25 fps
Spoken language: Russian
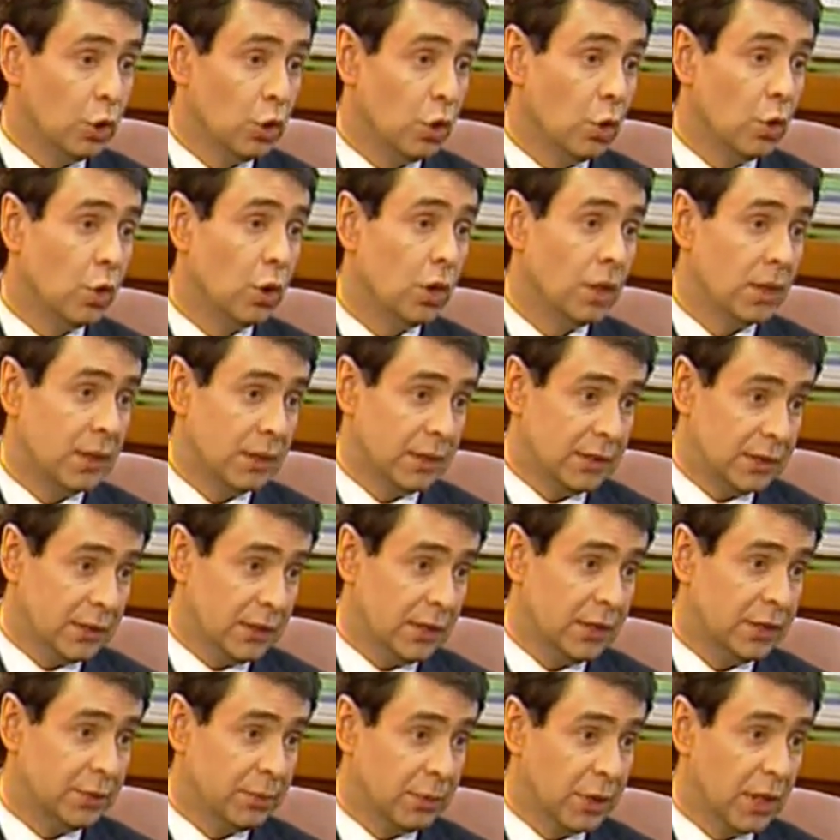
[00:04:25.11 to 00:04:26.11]
но
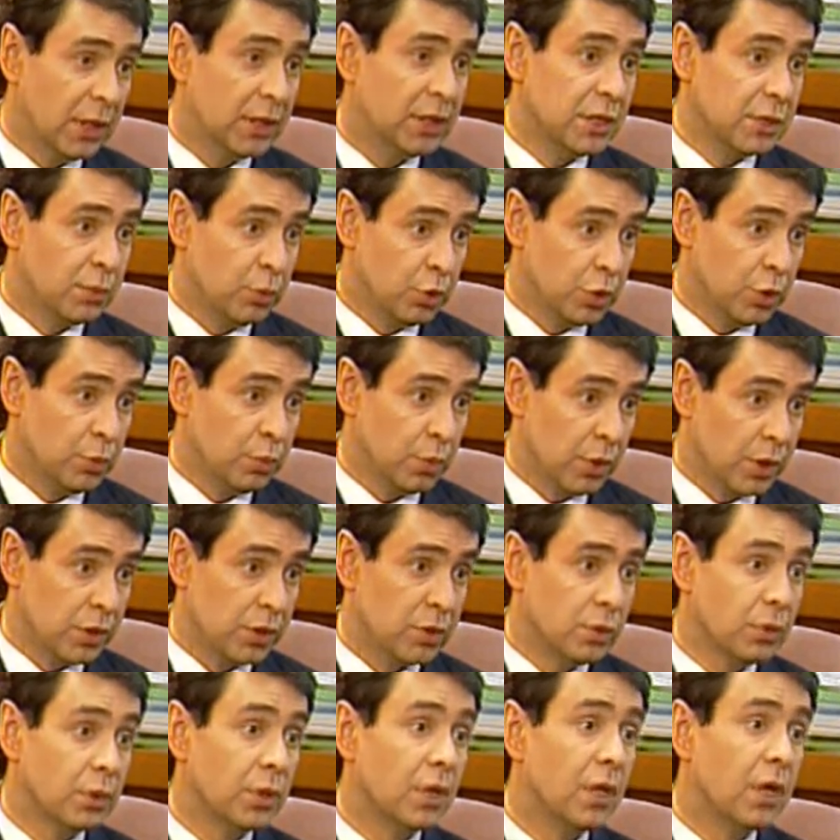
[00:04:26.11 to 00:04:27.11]
здесь механизм очень
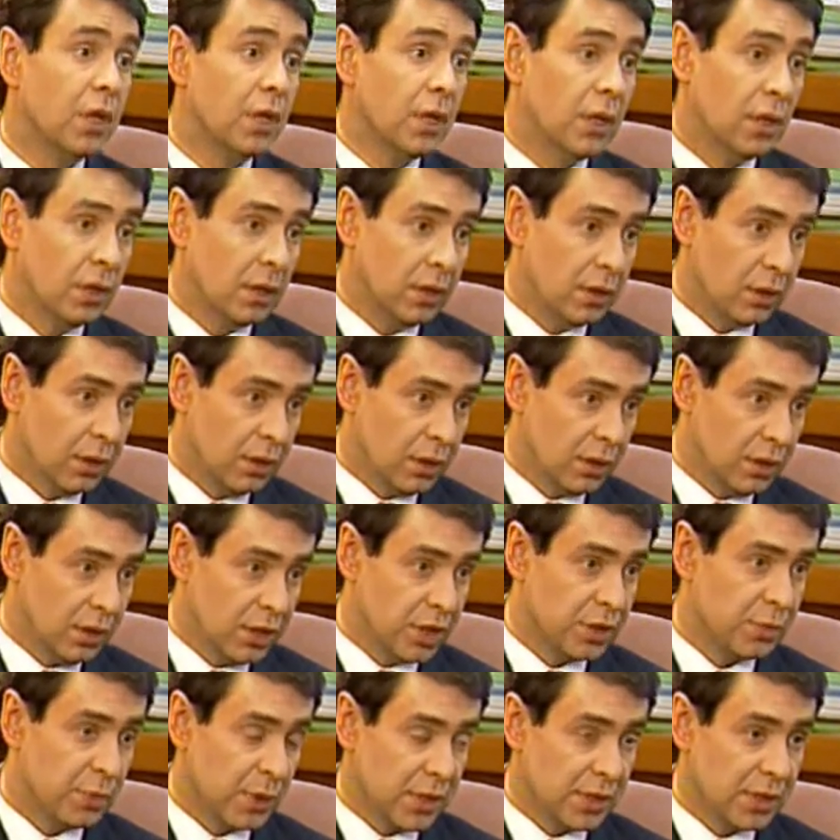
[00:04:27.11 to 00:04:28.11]
простой – Э,
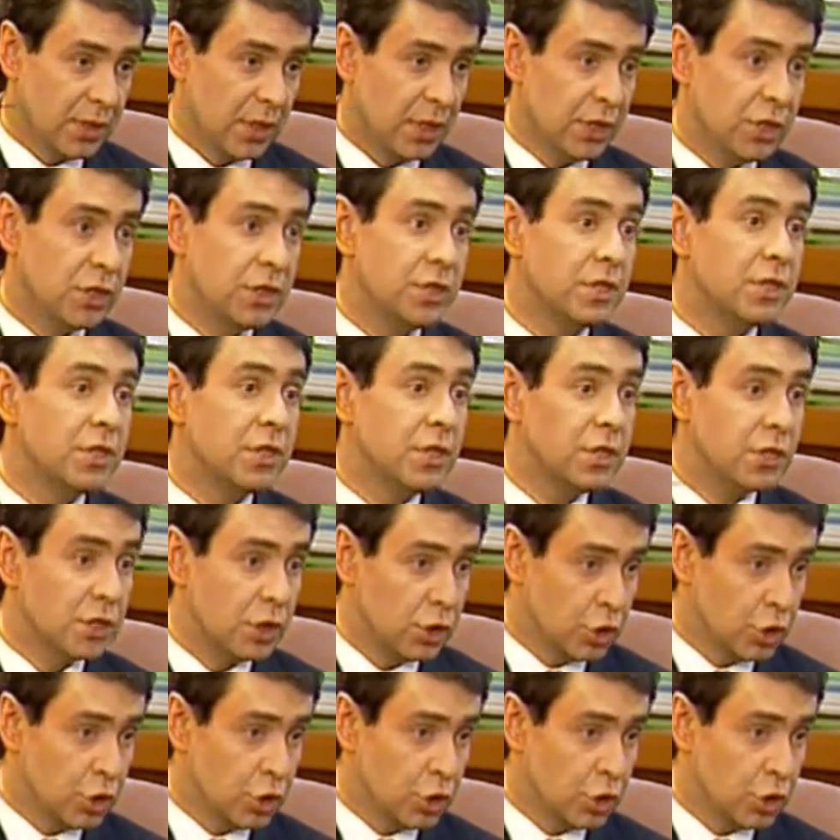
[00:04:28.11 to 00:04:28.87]
есть прозрачность, есть